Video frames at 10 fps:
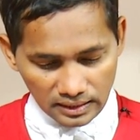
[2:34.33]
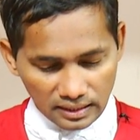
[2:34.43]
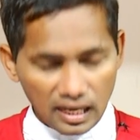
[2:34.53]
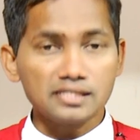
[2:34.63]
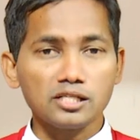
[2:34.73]
ఈ
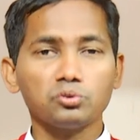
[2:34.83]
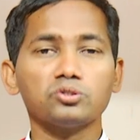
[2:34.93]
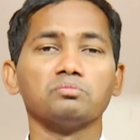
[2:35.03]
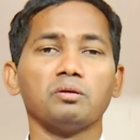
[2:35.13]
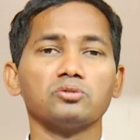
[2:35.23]
రాజ
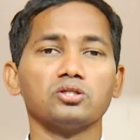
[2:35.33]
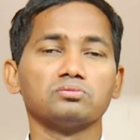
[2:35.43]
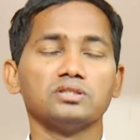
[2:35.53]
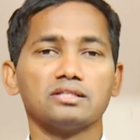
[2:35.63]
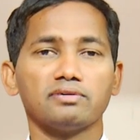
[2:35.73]
కుటుంబంలో
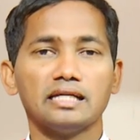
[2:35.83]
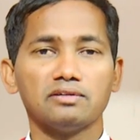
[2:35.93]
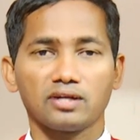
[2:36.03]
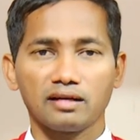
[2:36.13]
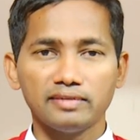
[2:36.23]
ఉన్నటువంటి
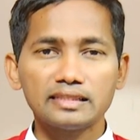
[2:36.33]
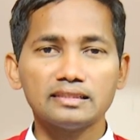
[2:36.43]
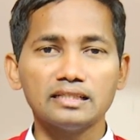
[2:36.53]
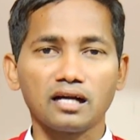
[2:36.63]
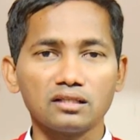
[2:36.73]
ఒక
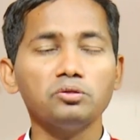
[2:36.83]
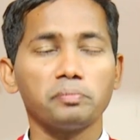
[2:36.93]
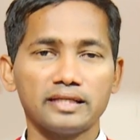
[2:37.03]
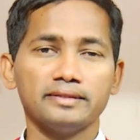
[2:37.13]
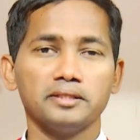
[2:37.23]
వ్యక్తి కన్ను
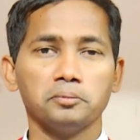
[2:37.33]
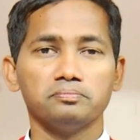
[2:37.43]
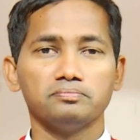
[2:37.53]
పడింది